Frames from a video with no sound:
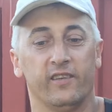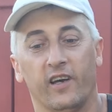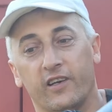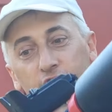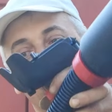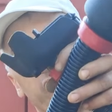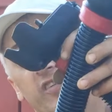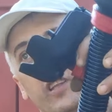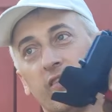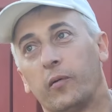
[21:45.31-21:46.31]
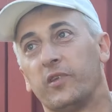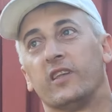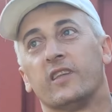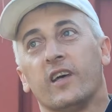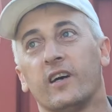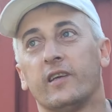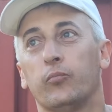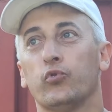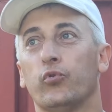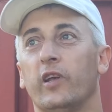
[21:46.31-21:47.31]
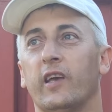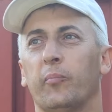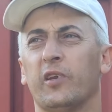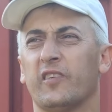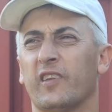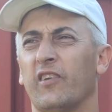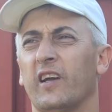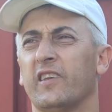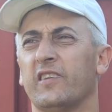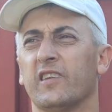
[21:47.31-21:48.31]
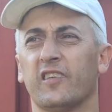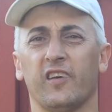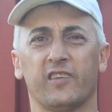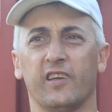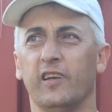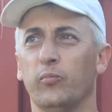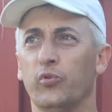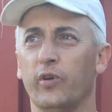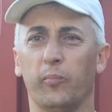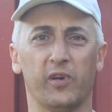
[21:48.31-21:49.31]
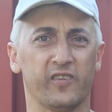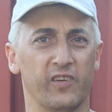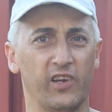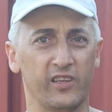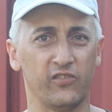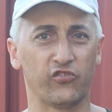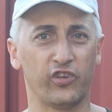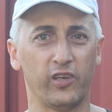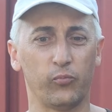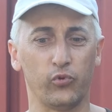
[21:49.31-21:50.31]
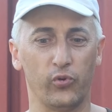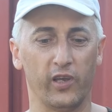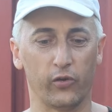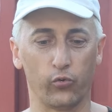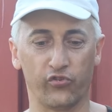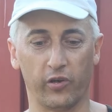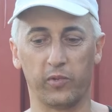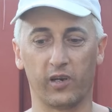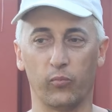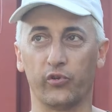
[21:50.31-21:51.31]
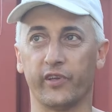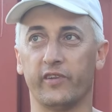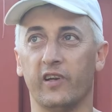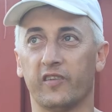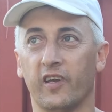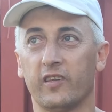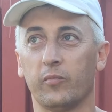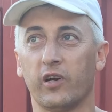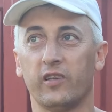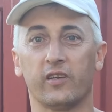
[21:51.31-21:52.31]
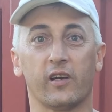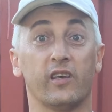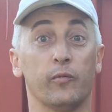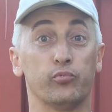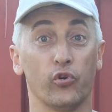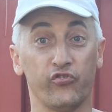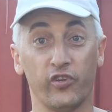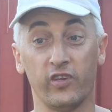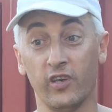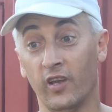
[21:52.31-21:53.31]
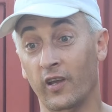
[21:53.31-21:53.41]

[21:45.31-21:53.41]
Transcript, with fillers: так, что из этого мне не надо, буду ли я переставлять эти насадки, или буду я переставлять движки, буду ли я ручками работать, или с этим ходить, какие площади